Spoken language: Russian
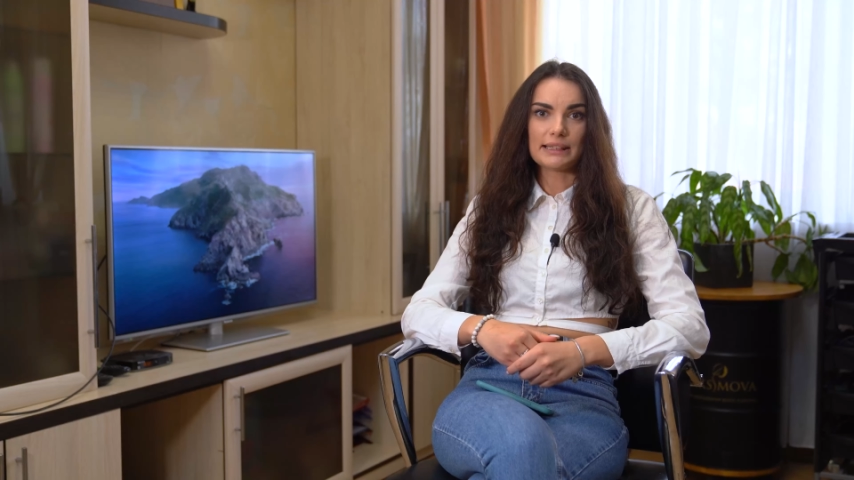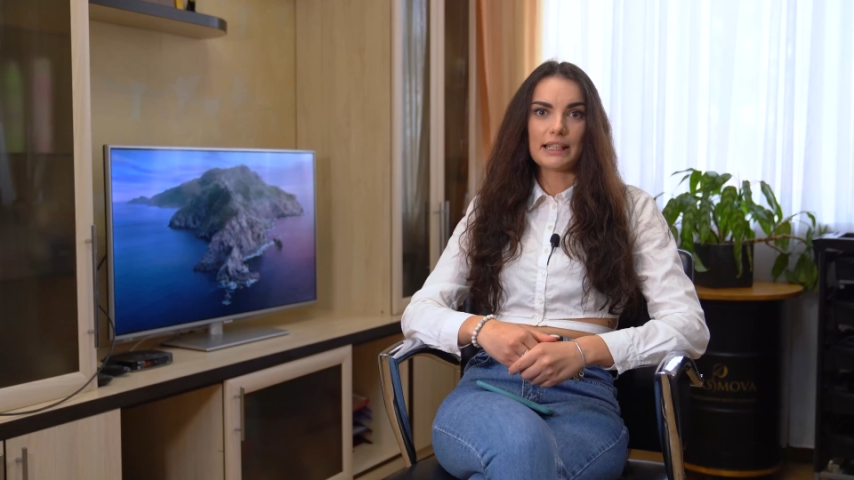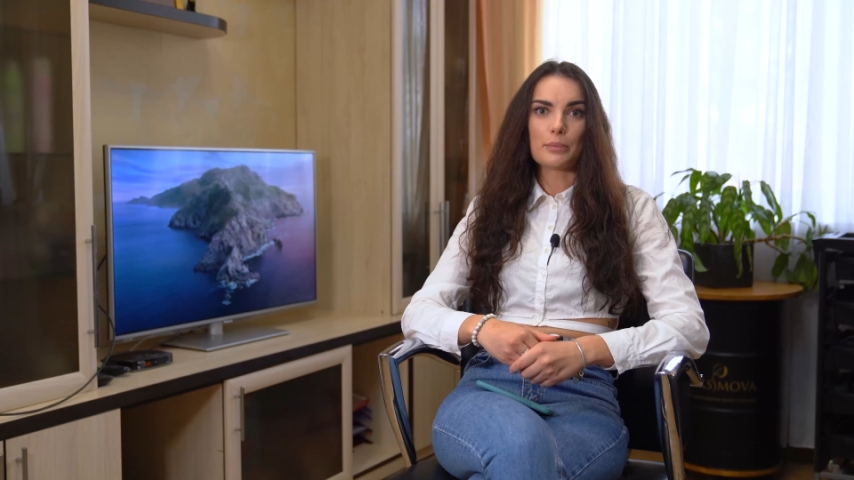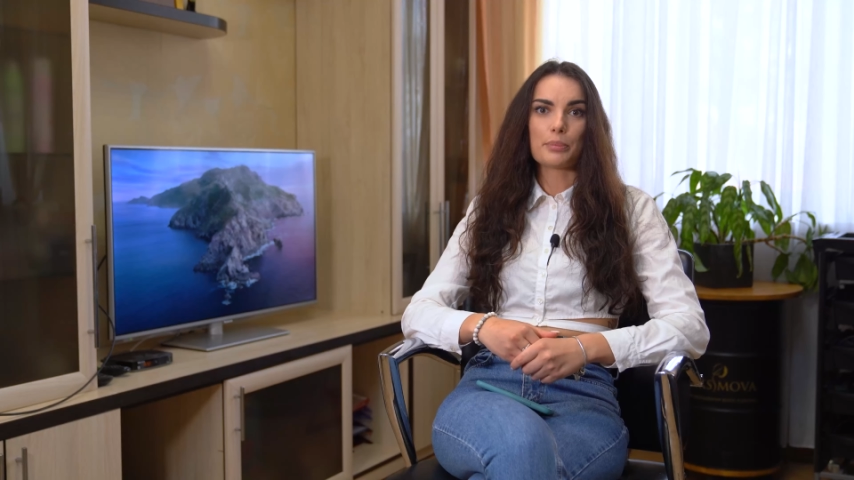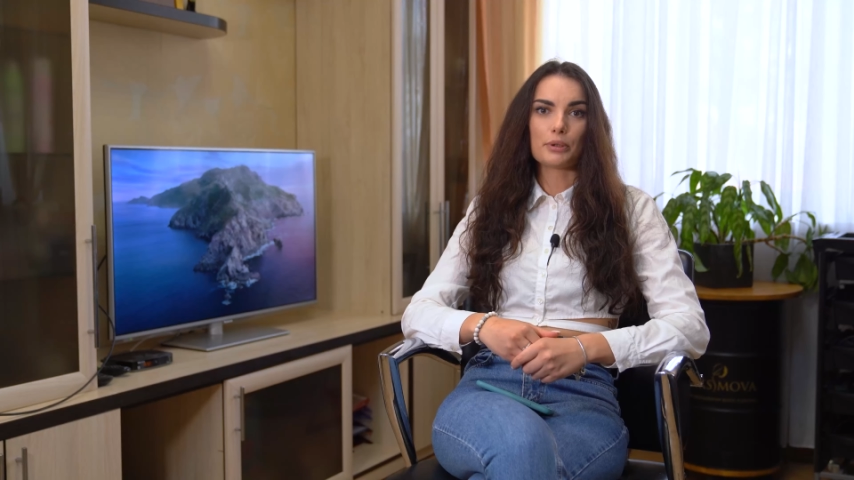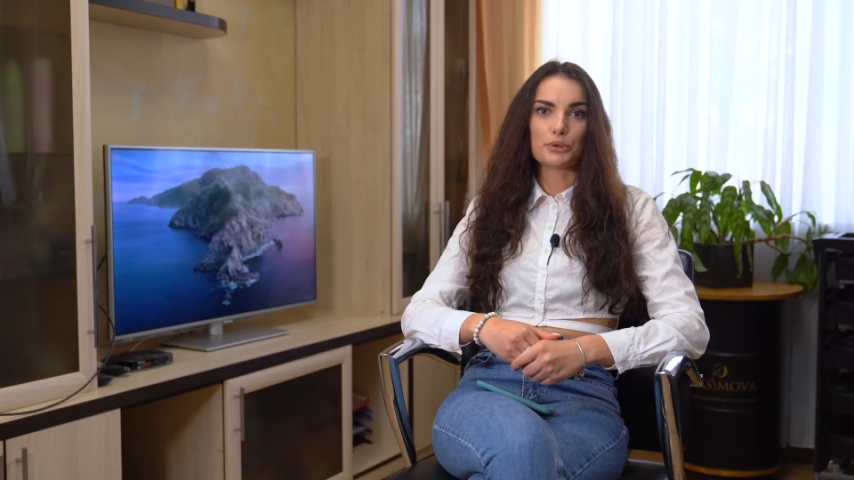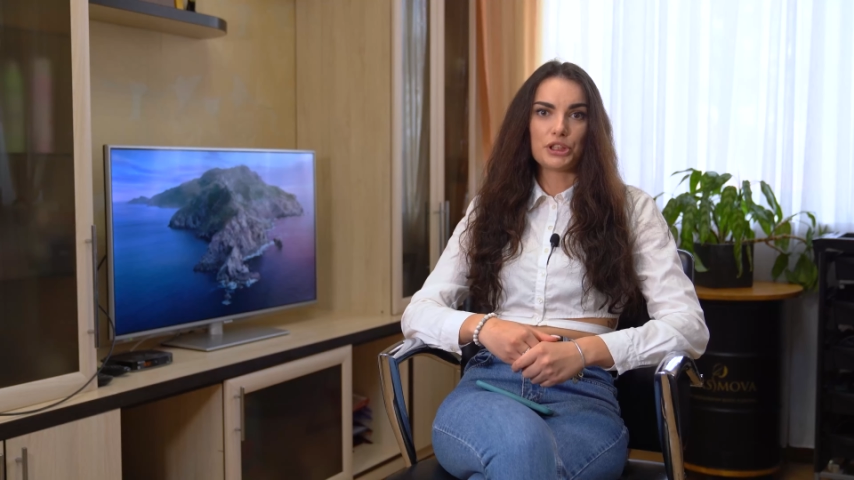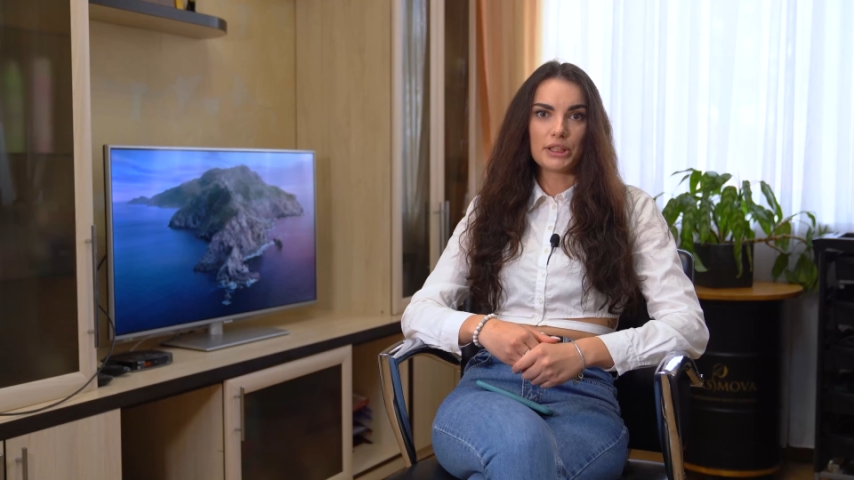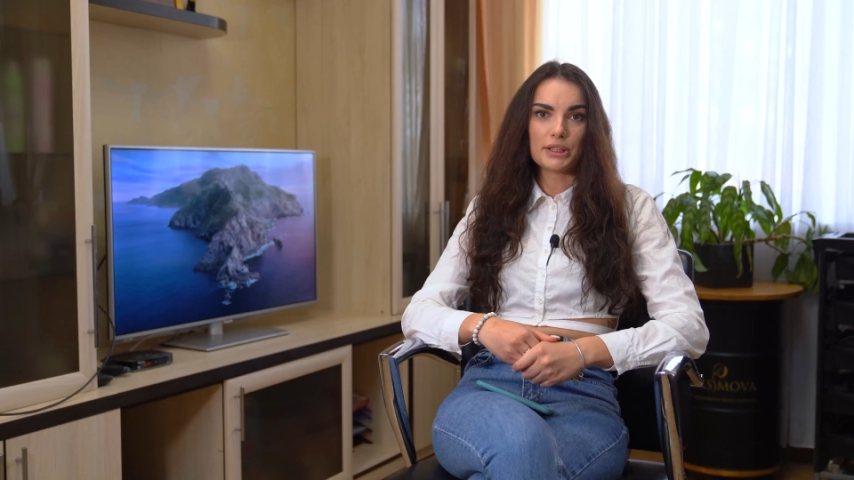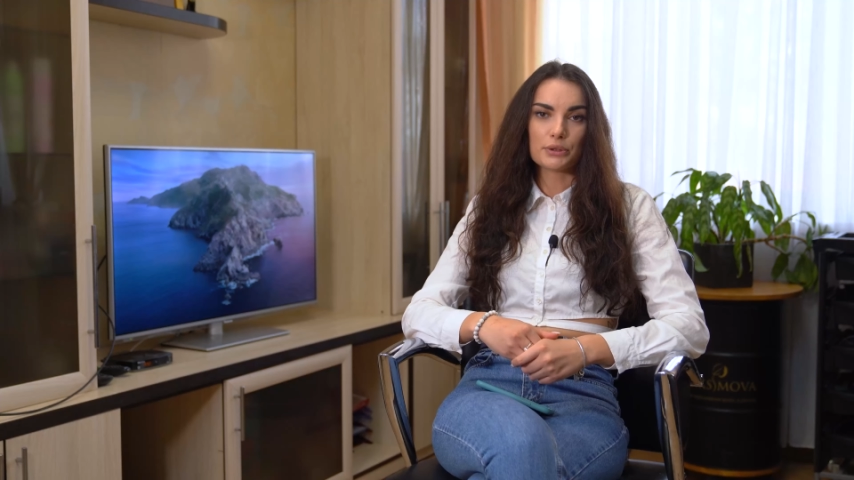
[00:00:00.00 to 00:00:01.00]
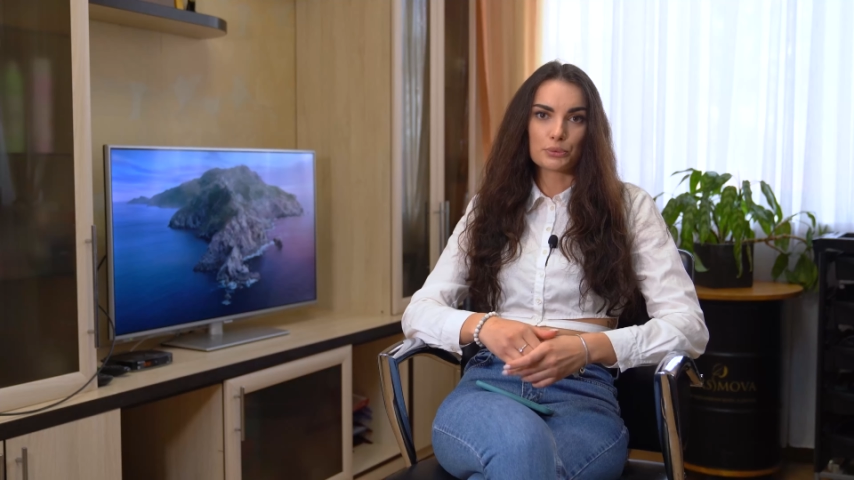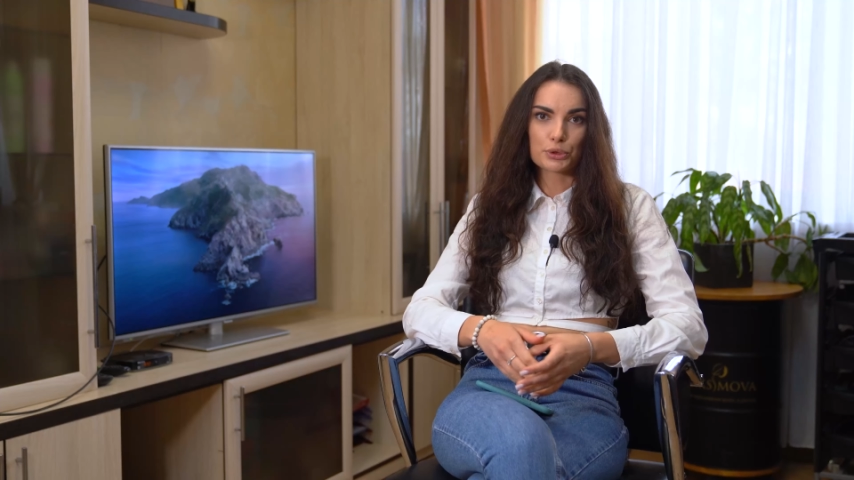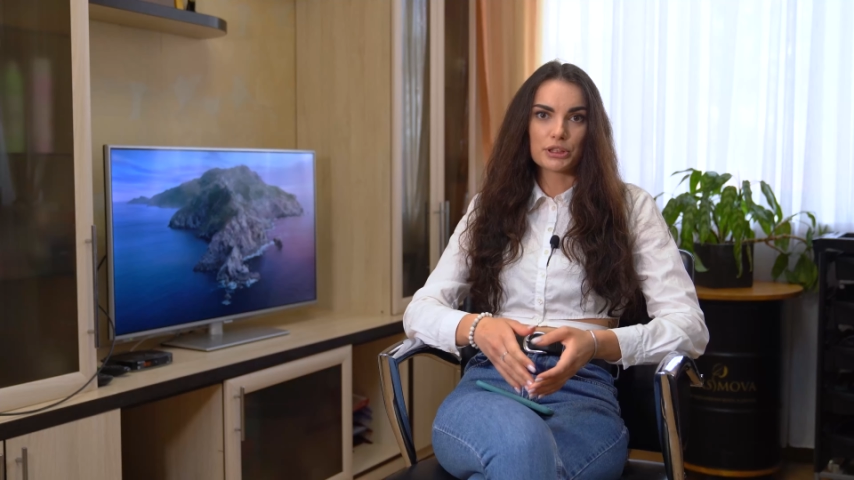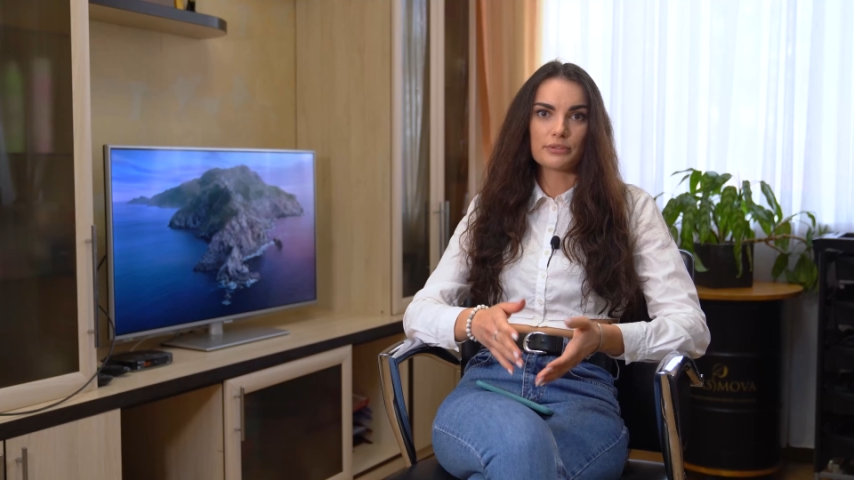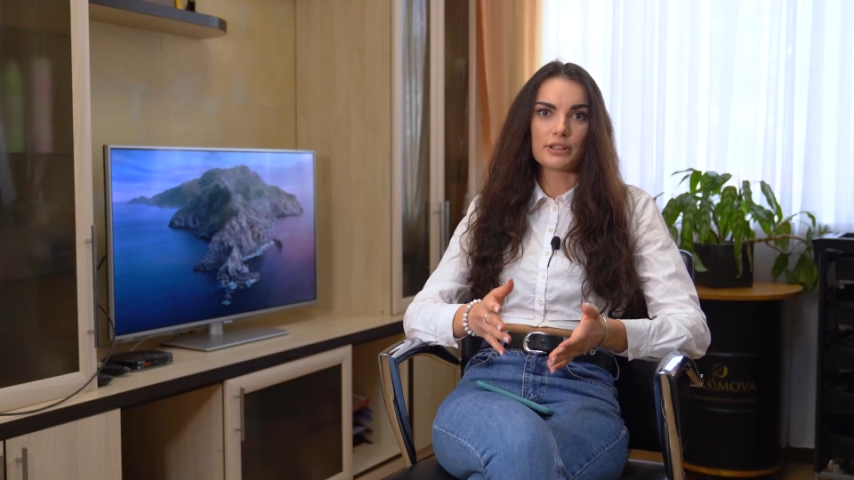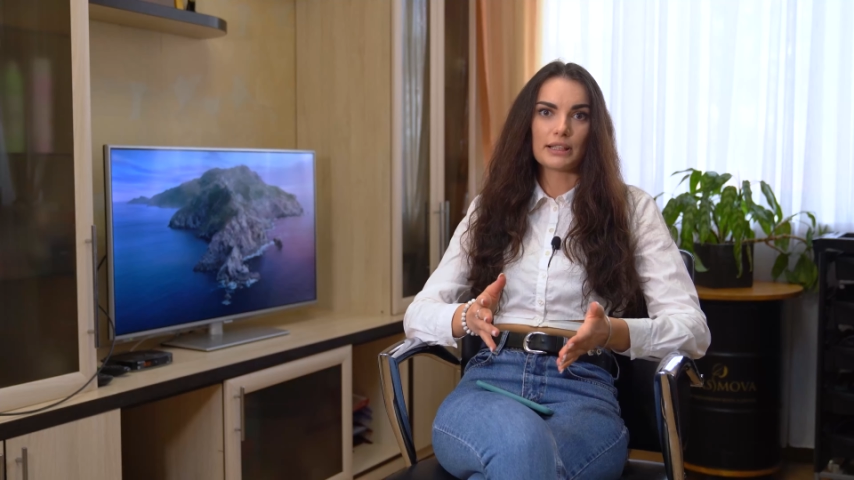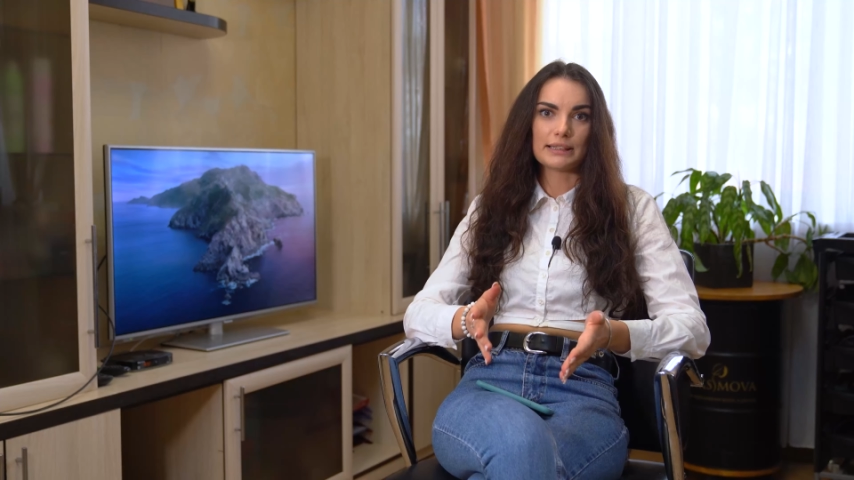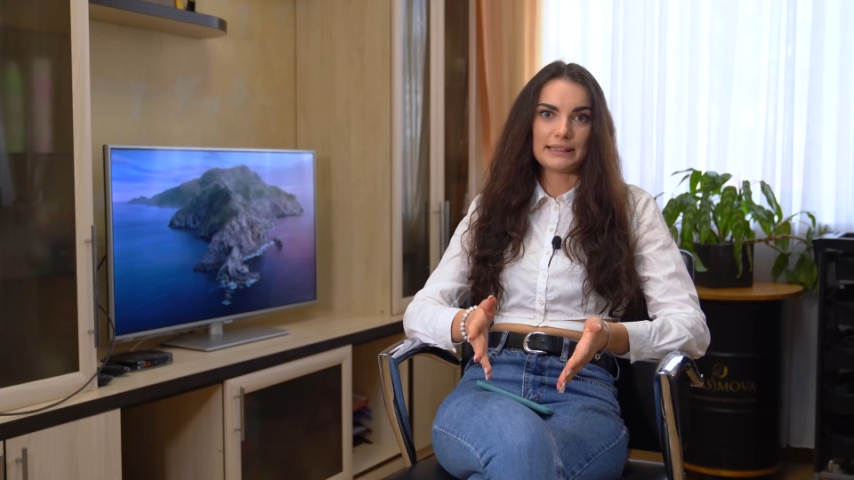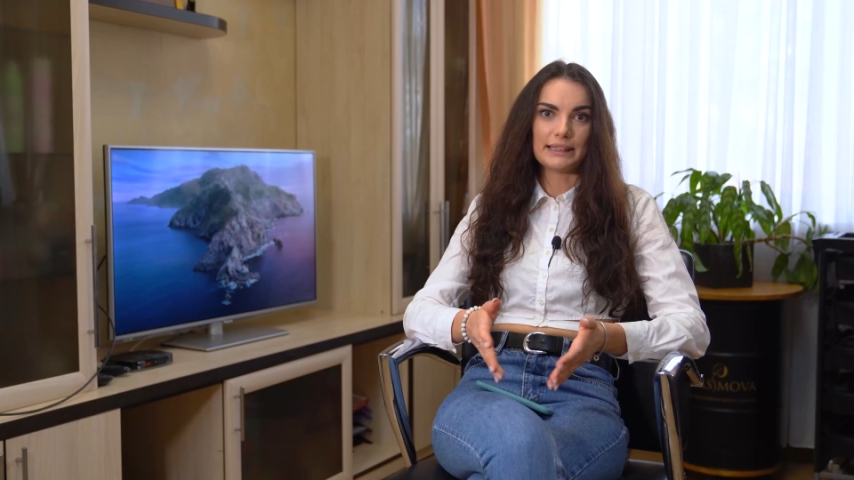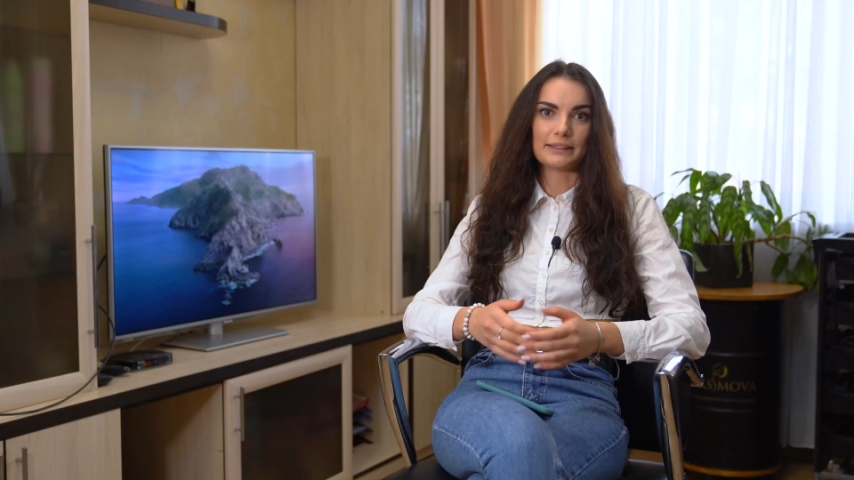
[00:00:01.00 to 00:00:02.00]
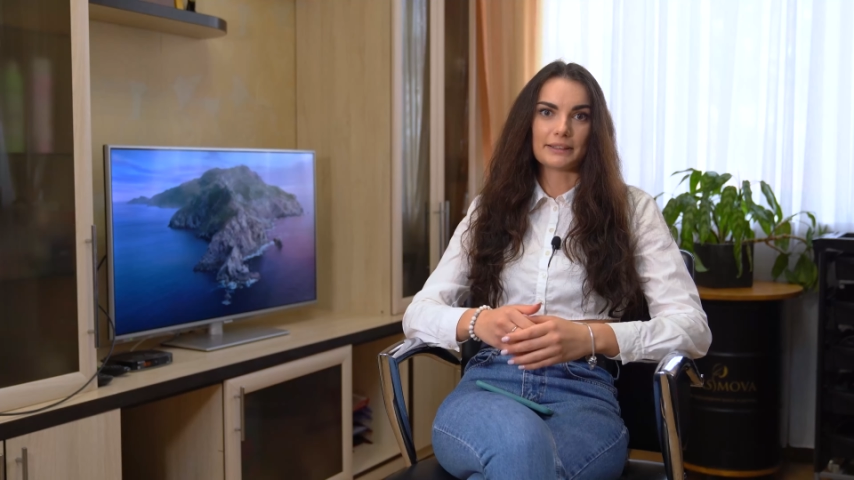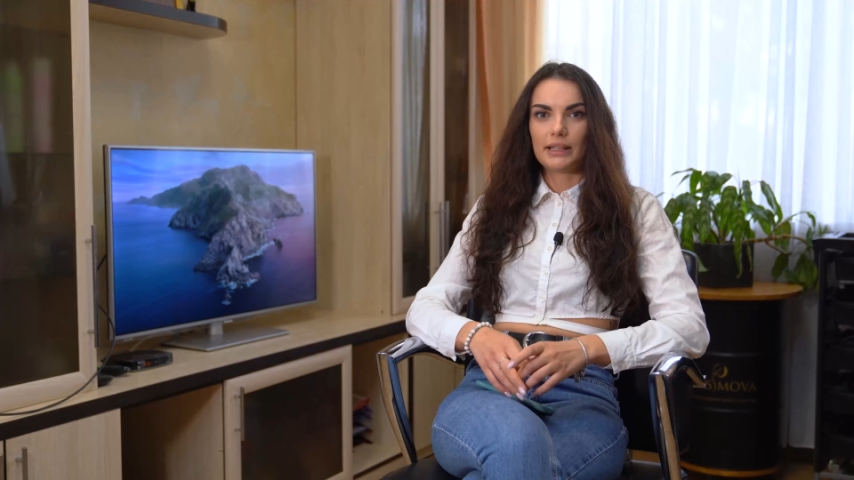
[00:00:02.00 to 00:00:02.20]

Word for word: для получения нужного оттенка.